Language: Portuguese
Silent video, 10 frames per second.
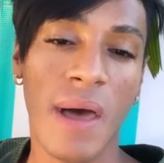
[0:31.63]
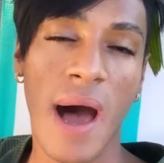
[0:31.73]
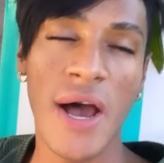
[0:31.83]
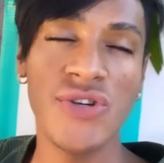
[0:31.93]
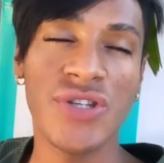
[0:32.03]

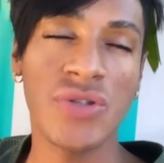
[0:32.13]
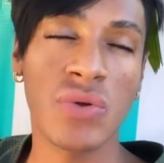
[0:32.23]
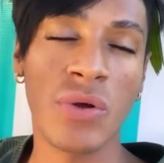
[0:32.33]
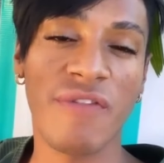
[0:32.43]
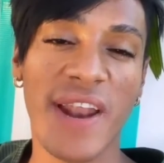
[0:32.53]
Ai, gente, tô
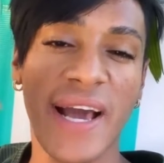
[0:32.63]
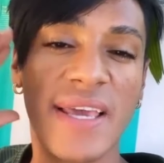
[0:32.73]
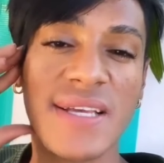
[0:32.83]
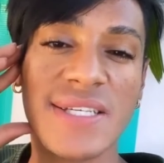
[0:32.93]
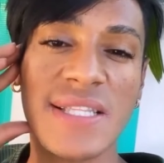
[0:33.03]
tão
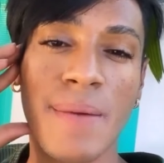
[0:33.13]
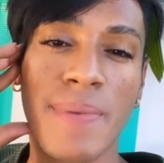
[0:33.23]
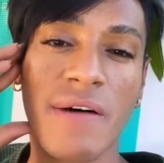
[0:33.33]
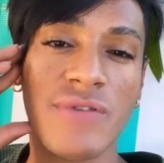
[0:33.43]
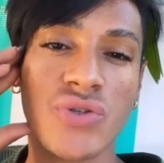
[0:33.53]
fraquinho esses dias
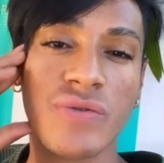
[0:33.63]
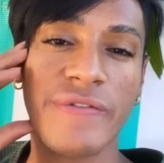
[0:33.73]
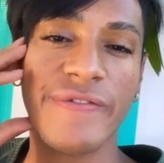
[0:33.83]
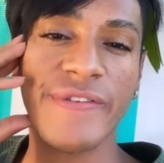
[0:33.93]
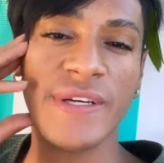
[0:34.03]
pra vídeo no
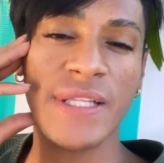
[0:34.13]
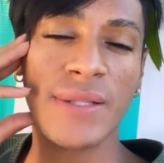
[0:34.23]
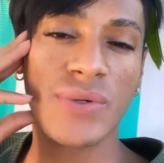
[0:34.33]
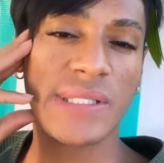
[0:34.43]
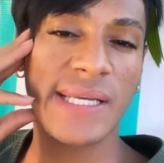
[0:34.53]
feed.
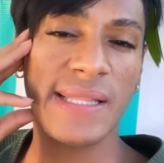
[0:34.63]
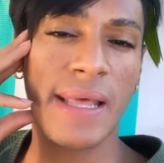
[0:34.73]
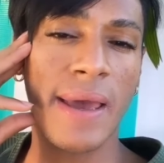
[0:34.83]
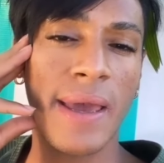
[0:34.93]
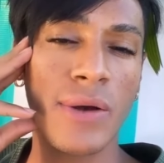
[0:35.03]
Tão sem
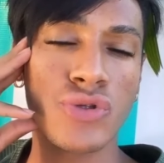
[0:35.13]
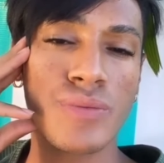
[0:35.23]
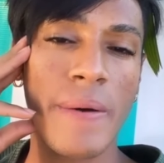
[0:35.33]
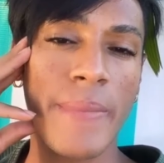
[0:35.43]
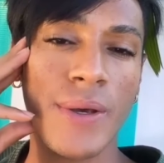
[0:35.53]
ideia
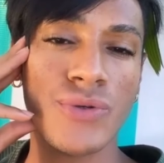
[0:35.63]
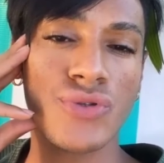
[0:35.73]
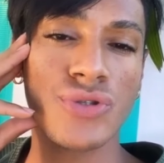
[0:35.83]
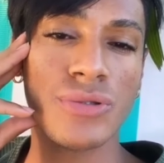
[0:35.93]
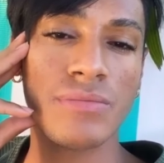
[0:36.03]

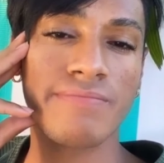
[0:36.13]
ultimamente.